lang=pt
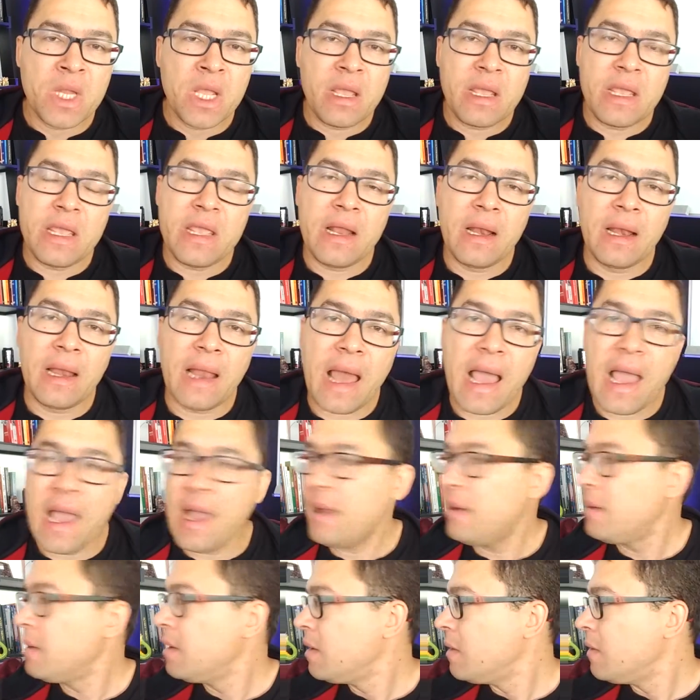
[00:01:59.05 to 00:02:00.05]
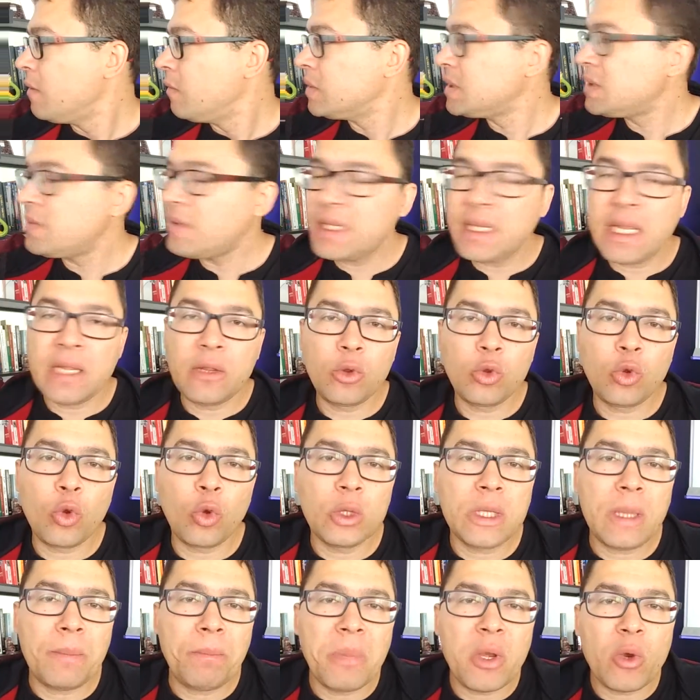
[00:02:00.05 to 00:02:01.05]
e lá você vai ter
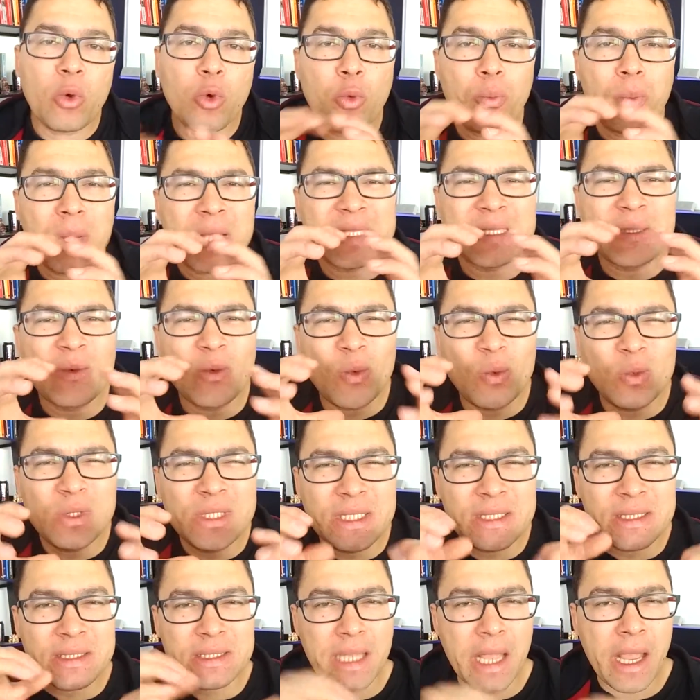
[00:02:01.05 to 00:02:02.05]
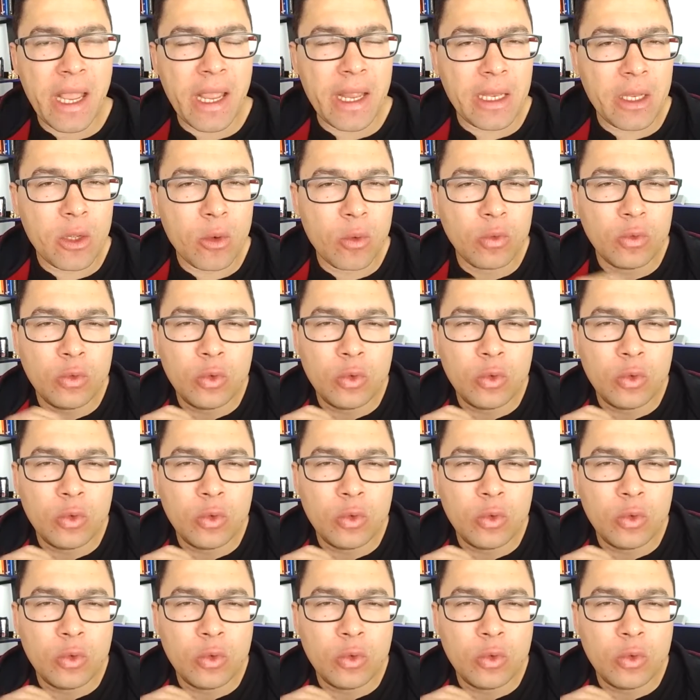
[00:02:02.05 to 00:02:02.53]
toda a preocupação com o design, com